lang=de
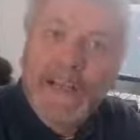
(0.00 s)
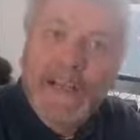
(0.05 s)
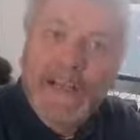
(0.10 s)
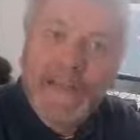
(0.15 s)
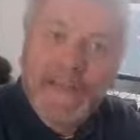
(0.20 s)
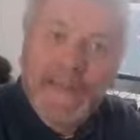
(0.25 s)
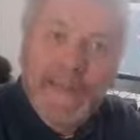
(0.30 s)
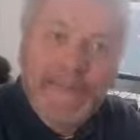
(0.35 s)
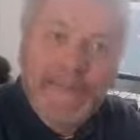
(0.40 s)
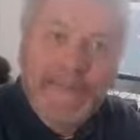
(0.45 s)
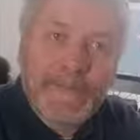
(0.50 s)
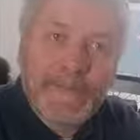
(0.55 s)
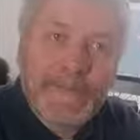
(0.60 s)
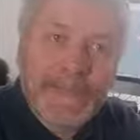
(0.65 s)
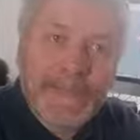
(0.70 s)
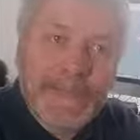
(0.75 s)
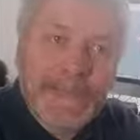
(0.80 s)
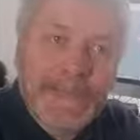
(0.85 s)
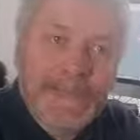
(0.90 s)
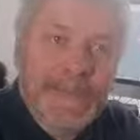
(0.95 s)
äh, wenn
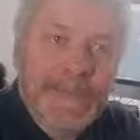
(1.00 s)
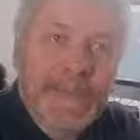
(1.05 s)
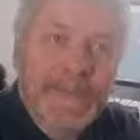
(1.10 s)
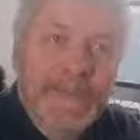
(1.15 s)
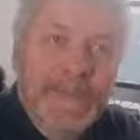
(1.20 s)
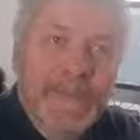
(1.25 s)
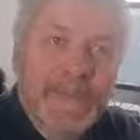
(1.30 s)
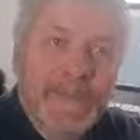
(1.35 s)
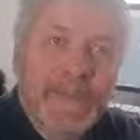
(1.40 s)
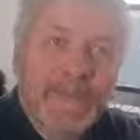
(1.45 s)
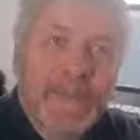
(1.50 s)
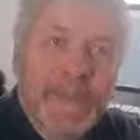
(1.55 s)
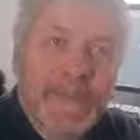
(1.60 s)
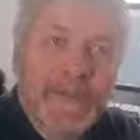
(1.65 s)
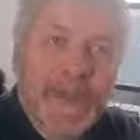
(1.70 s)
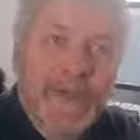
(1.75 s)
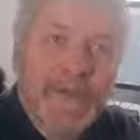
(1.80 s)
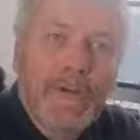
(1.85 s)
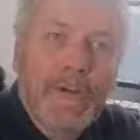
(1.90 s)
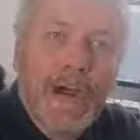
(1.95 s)
wir tatsächlich irgendwo ein
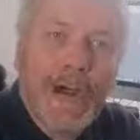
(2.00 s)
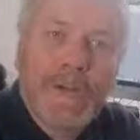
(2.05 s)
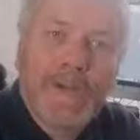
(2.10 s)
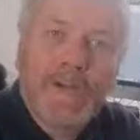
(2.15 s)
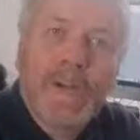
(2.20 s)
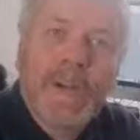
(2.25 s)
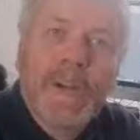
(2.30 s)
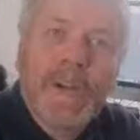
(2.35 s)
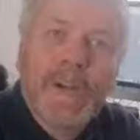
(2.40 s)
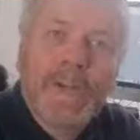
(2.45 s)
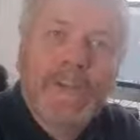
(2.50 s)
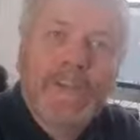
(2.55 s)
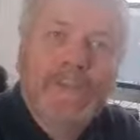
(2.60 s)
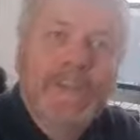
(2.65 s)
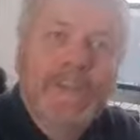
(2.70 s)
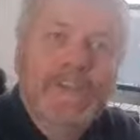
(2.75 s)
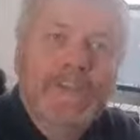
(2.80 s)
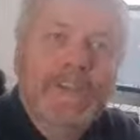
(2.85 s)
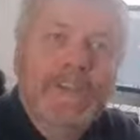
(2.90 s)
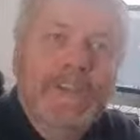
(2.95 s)
Manko haben und
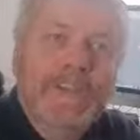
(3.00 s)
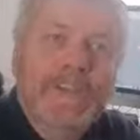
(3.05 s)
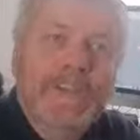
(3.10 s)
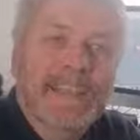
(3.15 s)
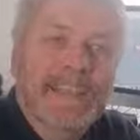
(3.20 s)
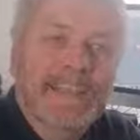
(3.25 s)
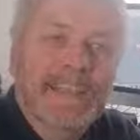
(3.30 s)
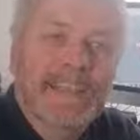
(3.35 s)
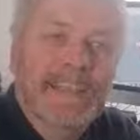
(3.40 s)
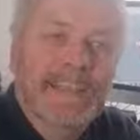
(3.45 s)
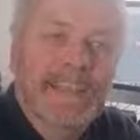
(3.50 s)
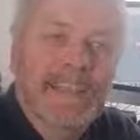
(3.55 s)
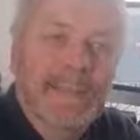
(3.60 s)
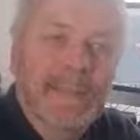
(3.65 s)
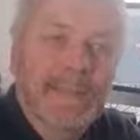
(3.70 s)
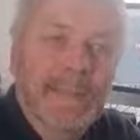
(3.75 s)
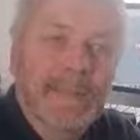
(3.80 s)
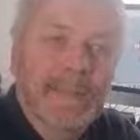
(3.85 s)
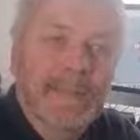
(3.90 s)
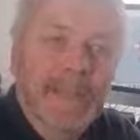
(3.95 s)
es wird auch
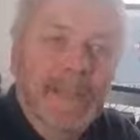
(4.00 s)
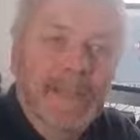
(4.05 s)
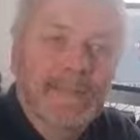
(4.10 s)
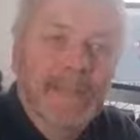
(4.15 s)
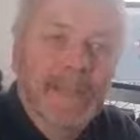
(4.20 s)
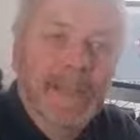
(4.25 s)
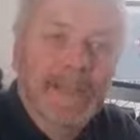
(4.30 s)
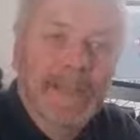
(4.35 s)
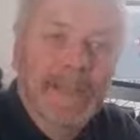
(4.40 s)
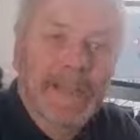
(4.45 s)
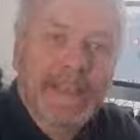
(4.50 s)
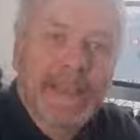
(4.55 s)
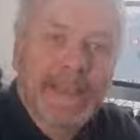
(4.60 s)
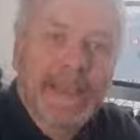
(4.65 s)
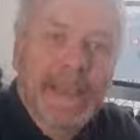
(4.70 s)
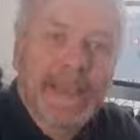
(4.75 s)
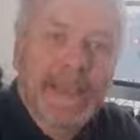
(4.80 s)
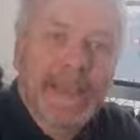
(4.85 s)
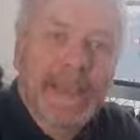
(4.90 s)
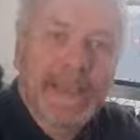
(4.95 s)
tatsächlich dementsprechend
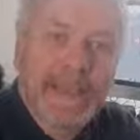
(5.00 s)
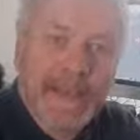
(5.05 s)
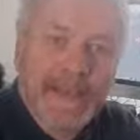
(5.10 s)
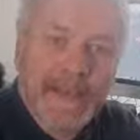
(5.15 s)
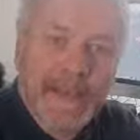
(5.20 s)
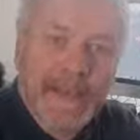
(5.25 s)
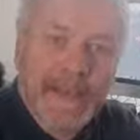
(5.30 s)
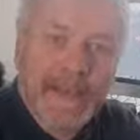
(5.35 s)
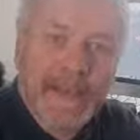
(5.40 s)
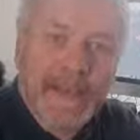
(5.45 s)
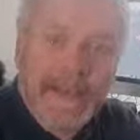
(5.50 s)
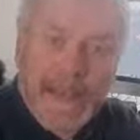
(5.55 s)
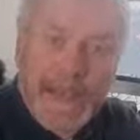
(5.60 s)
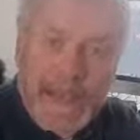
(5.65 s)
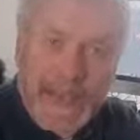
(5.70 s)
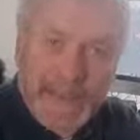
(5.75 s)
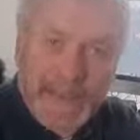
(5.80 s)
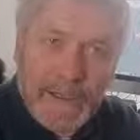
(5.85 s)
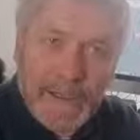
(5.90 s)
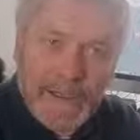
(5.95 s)
geliefert.
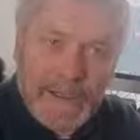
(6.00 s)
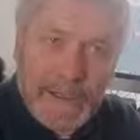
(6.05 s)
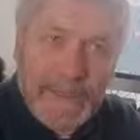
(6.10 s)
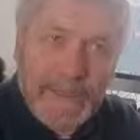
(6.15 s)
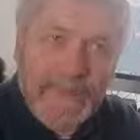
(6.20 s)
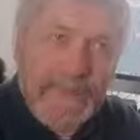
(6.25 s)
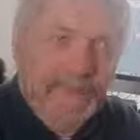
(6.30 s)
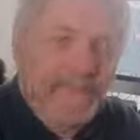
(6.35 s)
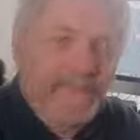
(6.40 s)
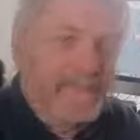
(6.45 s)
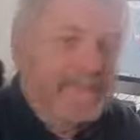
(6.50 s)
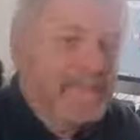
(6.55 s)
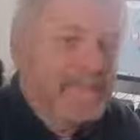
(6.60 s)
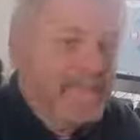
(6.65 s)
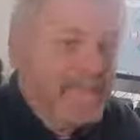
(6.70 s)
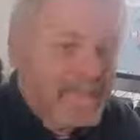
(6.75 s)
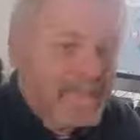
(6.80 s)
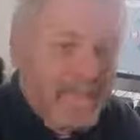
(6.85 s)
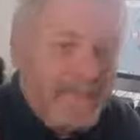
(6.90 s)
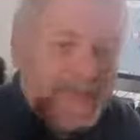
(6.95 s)
Also auch da
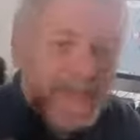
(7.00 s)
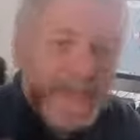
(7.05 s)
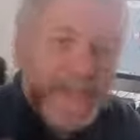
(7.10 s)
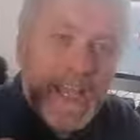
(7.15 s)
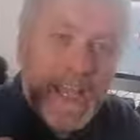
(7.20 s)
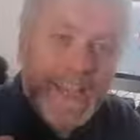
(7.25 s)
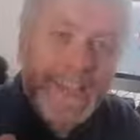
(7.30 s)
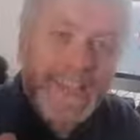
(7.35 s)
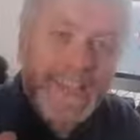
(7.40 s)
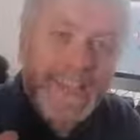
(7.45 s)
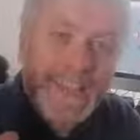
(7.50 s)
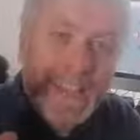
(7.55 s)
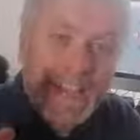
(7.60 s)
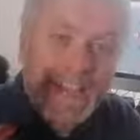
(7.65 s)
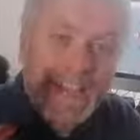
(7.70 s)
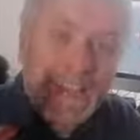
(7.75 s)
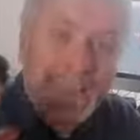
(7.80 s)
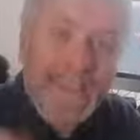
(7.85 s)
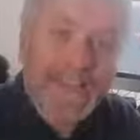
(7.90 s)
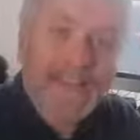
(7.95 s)
scheint
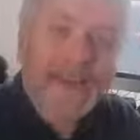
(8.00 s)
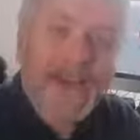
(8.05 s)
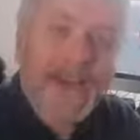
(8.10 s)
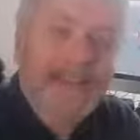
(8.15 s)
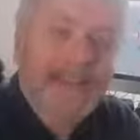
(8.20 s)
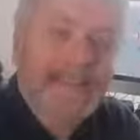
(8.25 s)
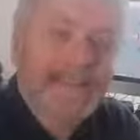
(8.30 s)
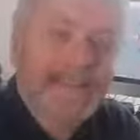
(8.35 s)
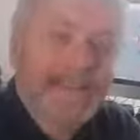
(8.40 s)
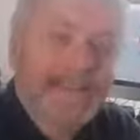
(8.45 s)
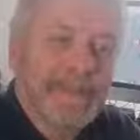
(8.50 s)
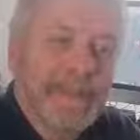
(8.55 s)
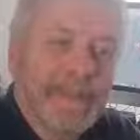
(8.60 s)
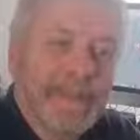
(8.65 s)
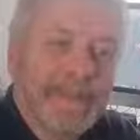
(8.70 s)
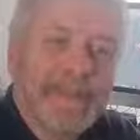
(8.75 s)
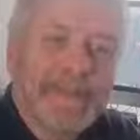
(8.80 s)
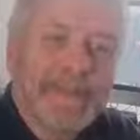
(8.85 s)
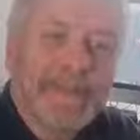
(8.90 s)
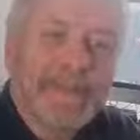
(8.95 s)
derzeit noch alles im
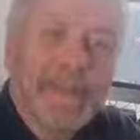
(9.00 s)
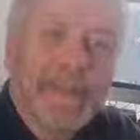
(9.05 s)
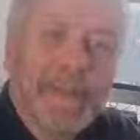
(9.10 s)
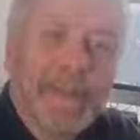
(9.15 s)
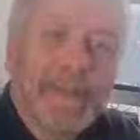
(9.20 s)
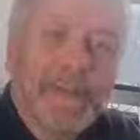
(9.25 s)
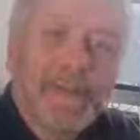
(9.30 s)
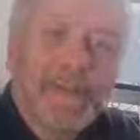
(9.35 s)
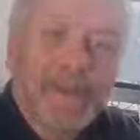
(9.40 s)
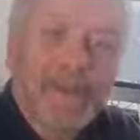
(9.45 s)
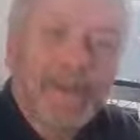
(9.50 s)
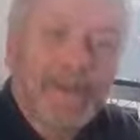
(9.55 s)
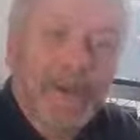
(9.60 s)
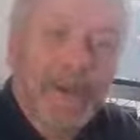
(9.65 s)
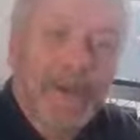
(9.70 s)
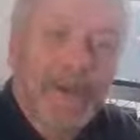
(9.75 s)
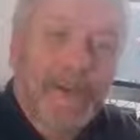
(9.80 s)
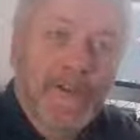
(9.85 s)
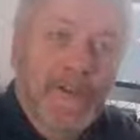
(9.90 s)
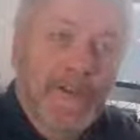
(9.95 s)
Griff zu sein und
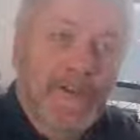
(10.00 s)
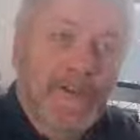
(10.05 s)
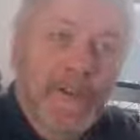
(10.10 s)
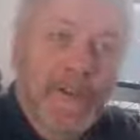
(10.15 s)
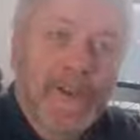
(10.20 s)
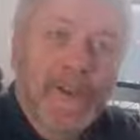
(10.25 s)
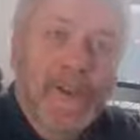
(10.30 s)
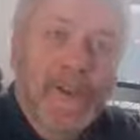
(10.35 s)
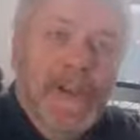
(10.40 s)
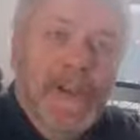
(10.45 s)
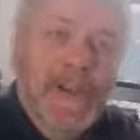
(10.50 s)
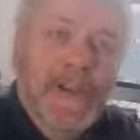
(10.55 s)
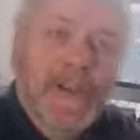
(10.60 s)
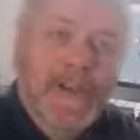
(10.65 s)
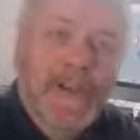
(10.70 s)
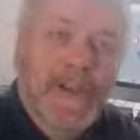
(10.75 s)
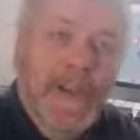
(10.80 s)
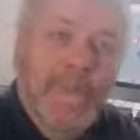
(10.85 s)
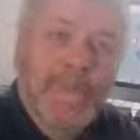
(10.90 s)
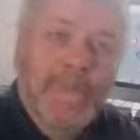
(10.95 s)
toi toi toi
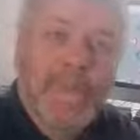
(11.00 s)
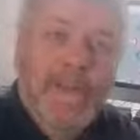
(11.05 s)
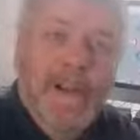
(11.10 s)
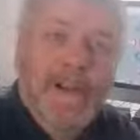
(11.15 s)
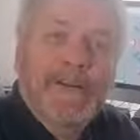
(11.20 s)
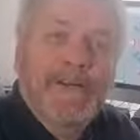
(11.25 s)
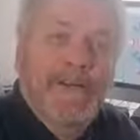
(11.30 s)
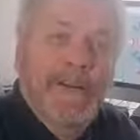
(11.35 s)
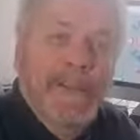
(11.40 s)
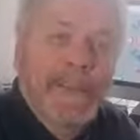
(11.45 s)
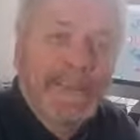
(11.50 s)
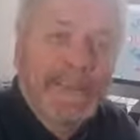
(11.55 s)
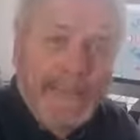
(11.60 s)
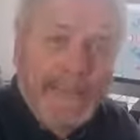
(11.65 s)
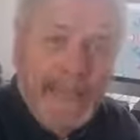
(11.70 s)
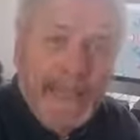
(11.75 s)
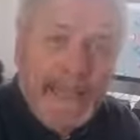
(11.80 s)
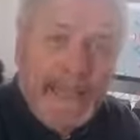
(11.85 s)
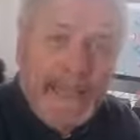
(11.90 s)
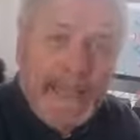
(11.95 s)
kloppen wir auf
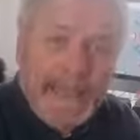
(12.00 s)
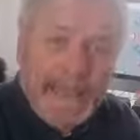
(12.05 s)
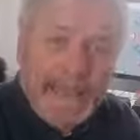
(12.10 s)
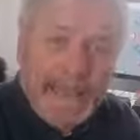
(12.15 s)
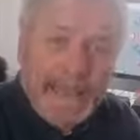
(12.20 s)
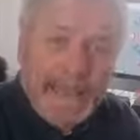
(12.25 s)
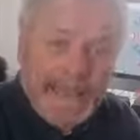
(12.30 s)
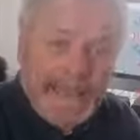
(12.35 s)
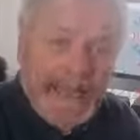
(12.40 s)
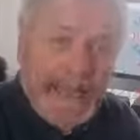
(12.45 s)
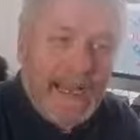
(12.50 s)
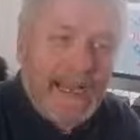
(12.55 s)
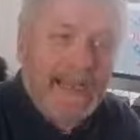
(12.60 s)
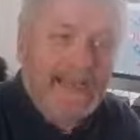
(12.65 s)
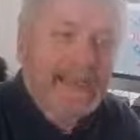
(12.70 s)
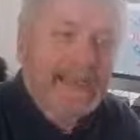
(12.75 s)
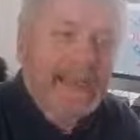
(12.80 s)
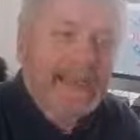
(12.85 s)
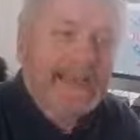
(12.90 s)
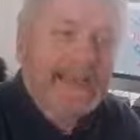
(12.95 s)
Holz. Die
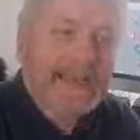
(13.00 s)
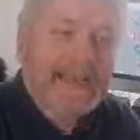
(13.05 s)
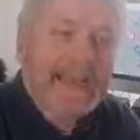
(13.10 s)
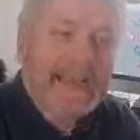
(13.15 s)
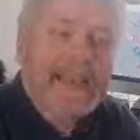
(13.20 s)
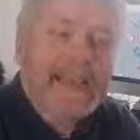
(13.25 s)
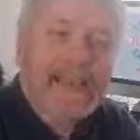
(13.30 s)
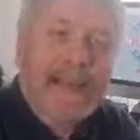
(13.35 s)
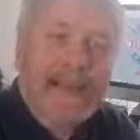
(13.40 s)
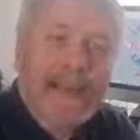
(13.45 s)
Kanaren generell